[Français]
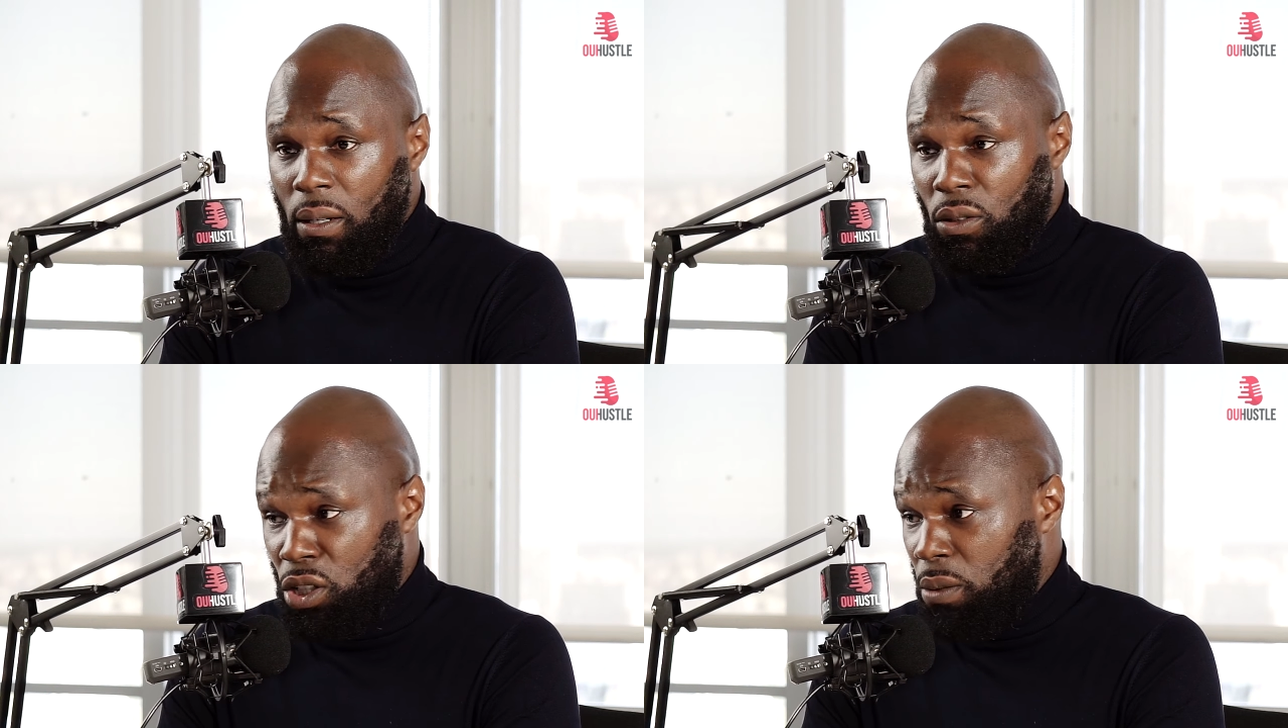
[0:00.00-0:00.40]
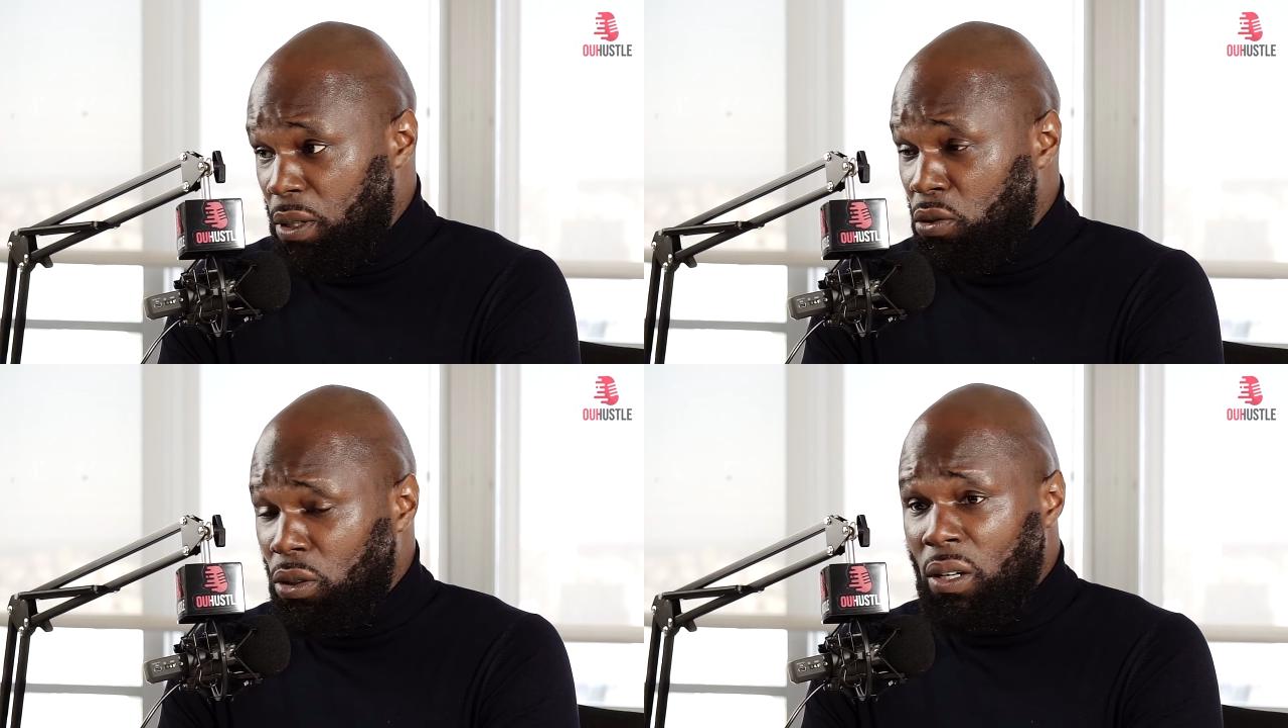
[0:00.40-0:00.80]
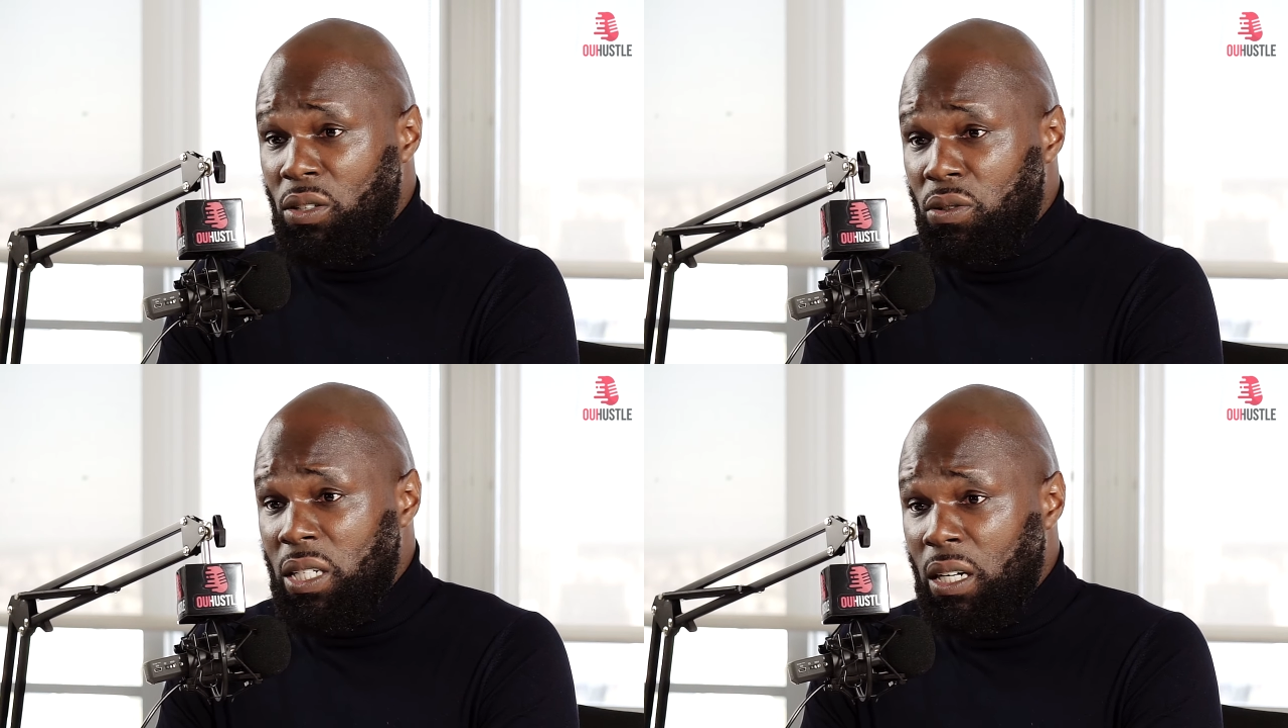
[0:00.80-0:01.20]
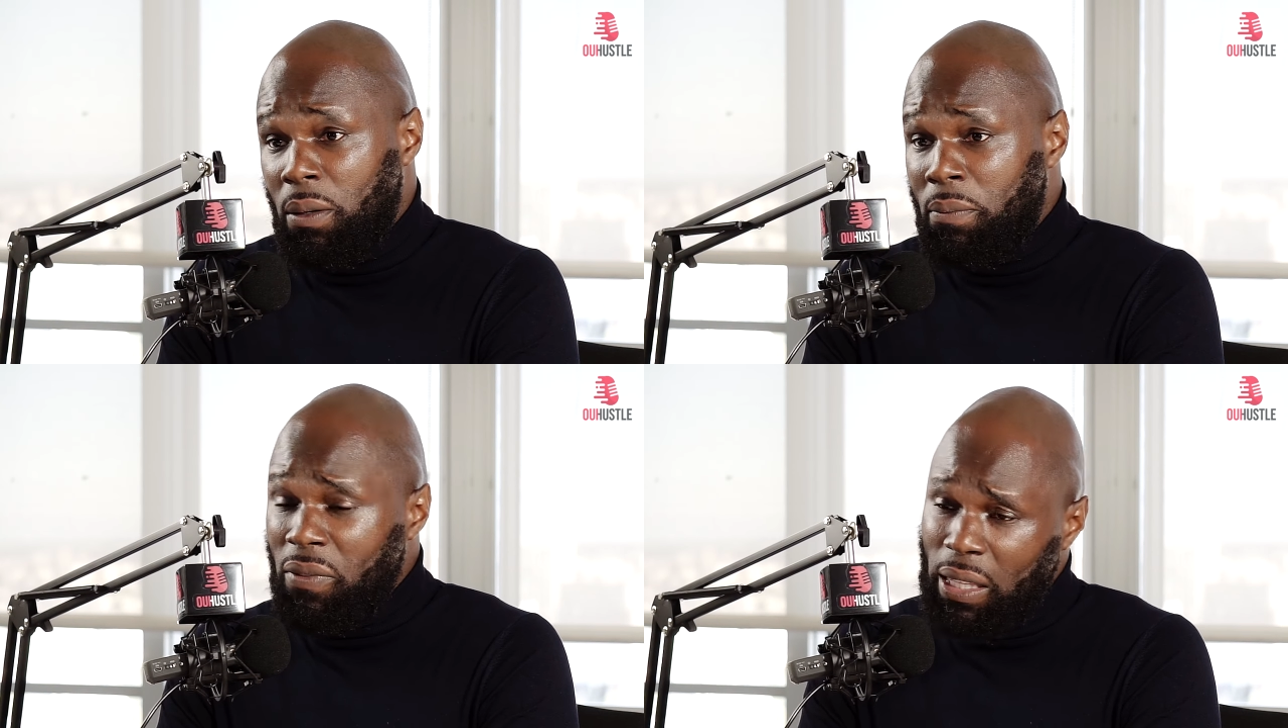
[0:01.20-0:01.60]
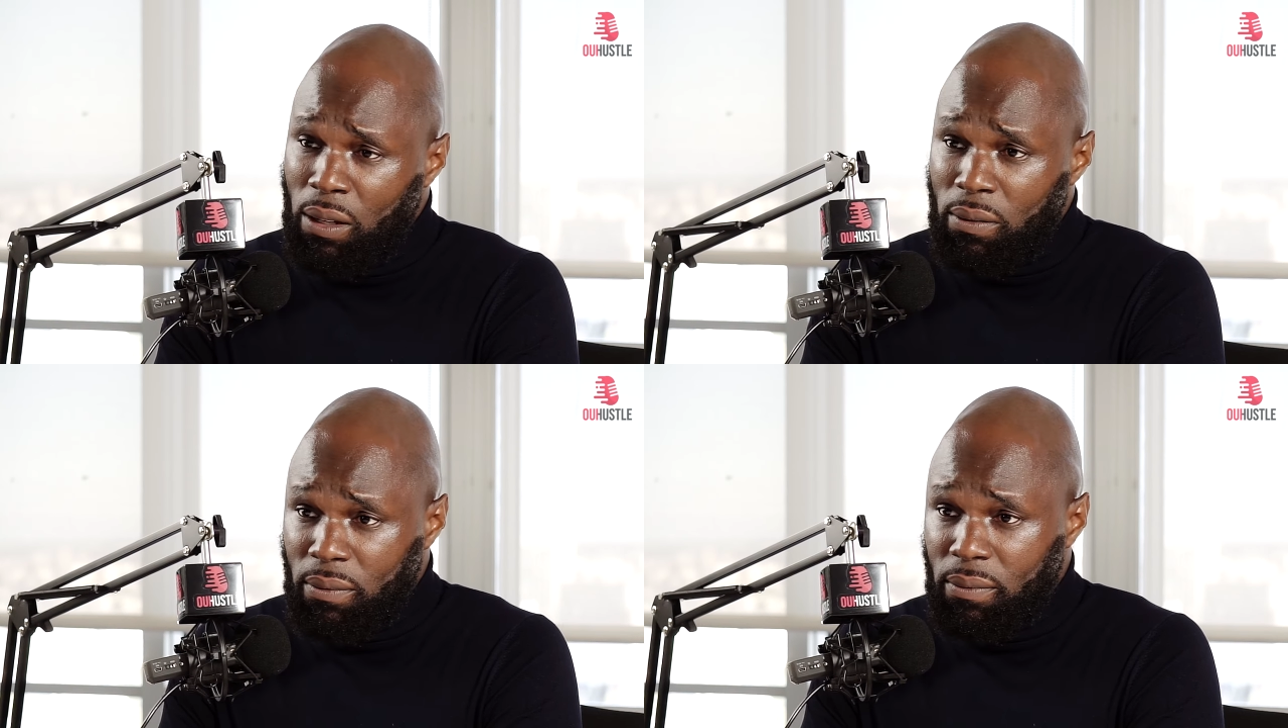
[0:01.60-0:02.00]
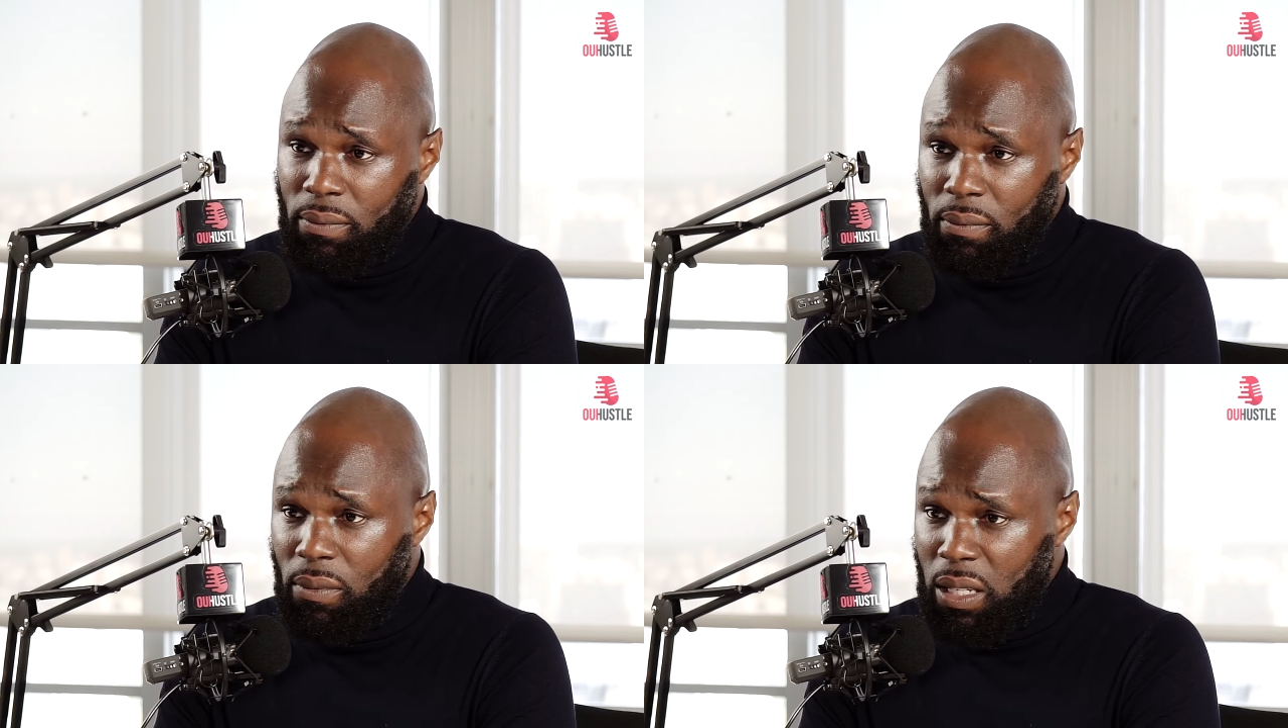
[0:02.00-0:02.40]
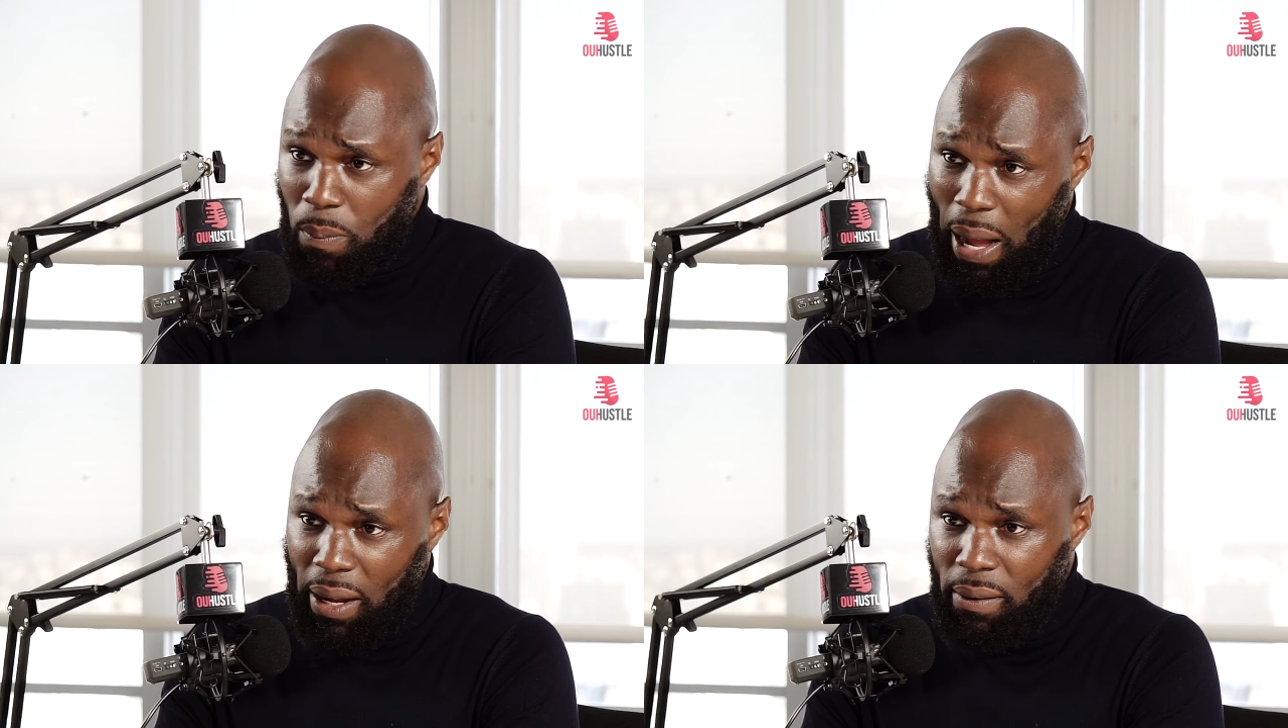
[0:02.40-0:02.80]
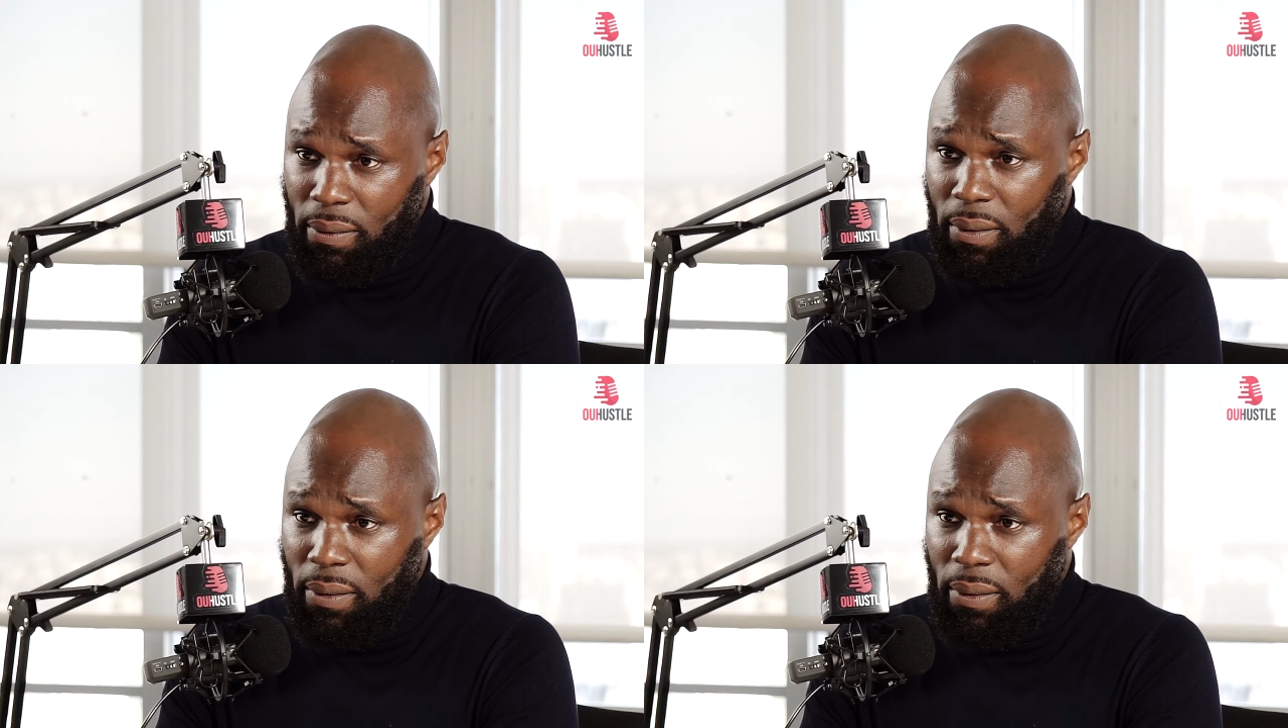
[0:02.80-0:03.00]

que j'ai mis du temps à étudier quand même, 20 ans, c'est pas rien.